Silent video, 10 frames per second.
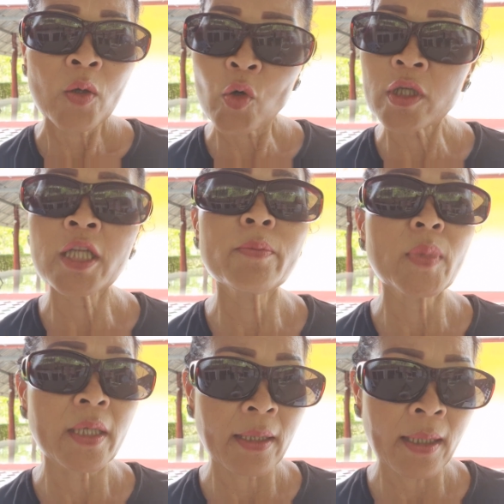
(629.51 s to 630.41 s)
กดทิม
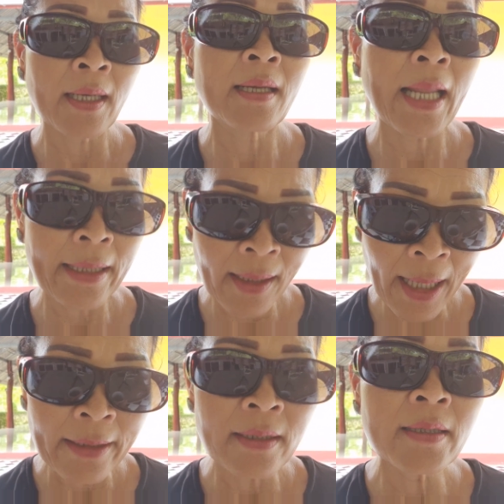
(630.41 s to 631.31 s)
เลยกันหลายห
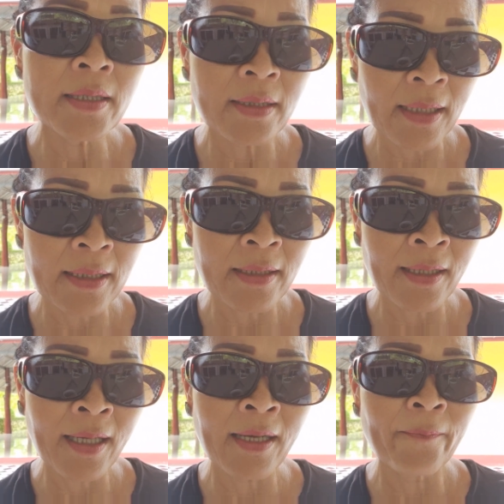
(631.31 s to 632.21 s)
ลายเทืออคือกัน แต่
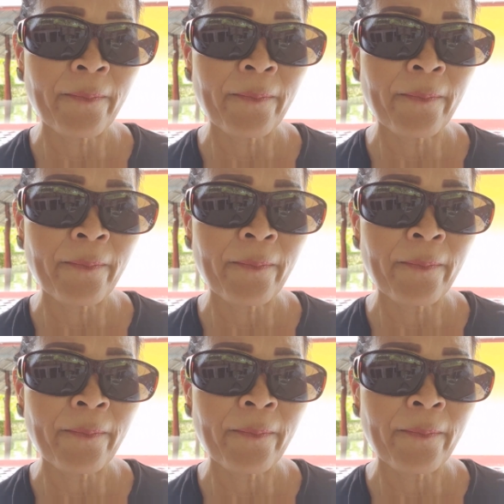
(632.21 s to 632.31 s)
ก็